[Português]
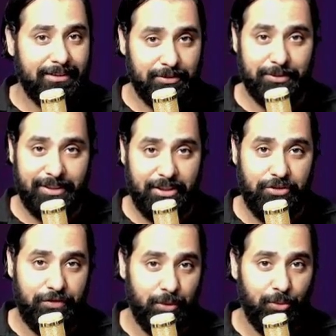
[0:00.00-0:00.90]
se você tem
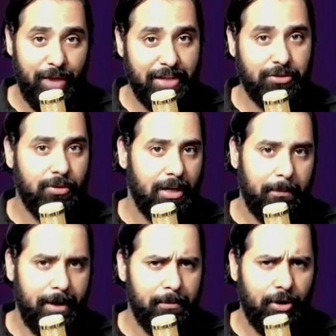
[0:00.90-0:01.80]
dificuldade com o
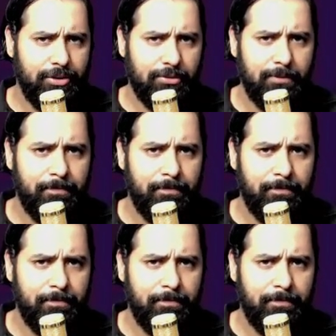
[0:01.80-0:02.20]
campo harmônico,